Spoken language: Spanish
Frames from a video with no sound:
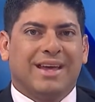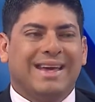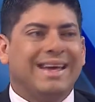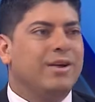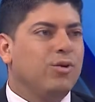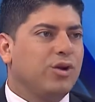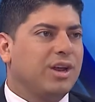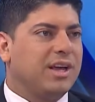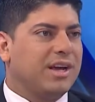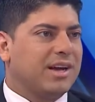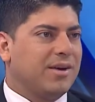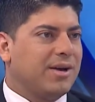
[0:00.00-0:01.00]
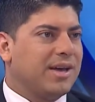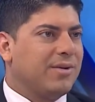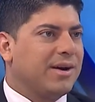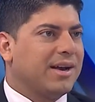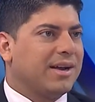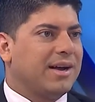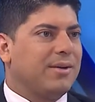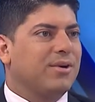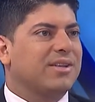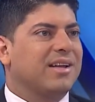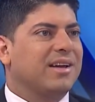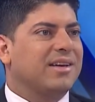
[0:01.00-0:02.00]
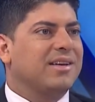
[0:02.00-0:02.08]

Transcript: quirúrgica que va a llevar a cabo esta